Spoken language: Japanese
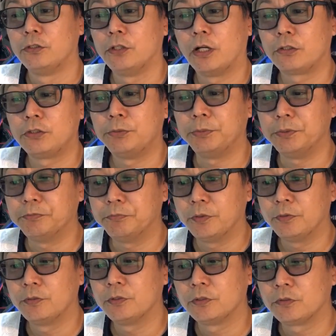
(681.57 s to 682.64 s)
ある意味
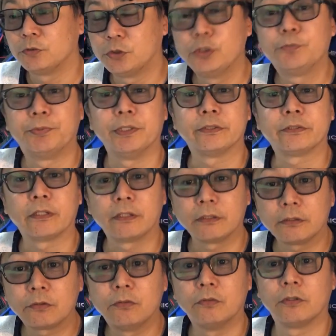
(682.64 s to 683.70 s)
グループですから
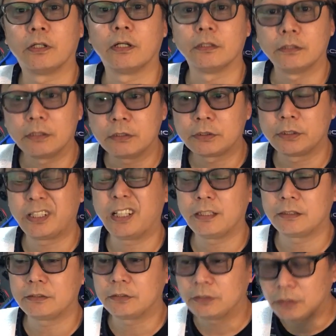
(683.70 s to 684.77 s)
ね今回ね世
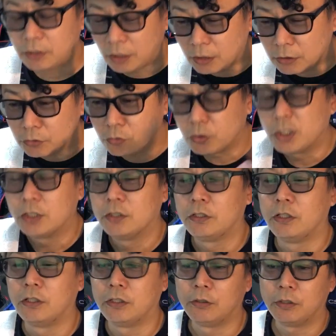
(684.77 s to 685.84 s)
界からの、
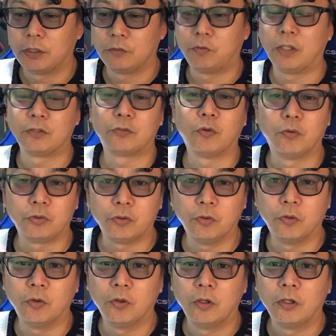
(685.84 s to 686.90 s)
えー、ファン投
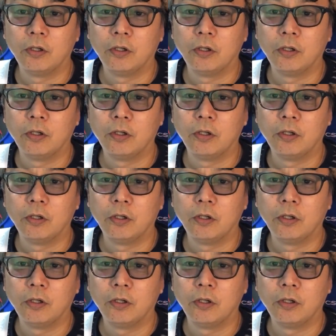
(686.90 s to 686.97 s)
票